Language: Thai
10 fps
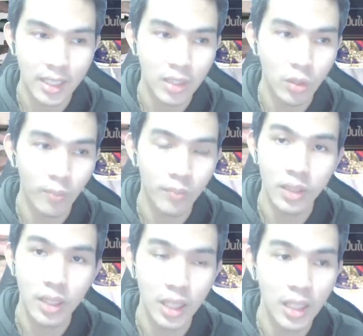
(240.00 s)
ที่จบ
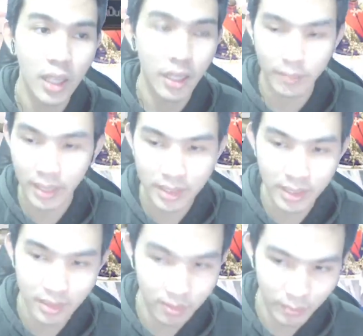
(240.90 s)
เนื้อเรื่องไป
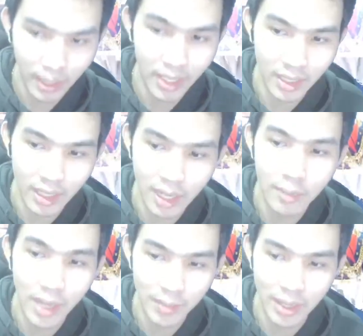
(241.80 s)
ไปเนื้อเรื่อง
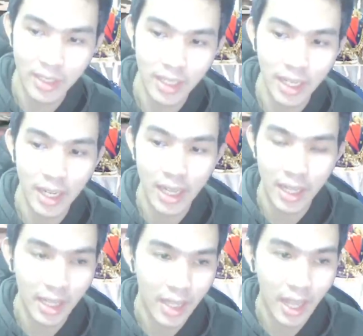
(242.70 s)
ใหม่ไปสักระ
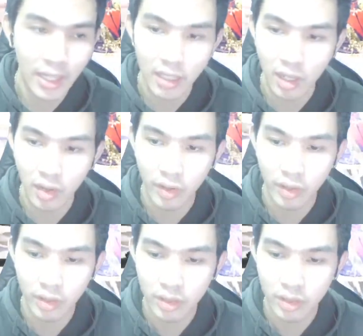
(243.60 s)
ระยะหนึ่งแล้วเนาะ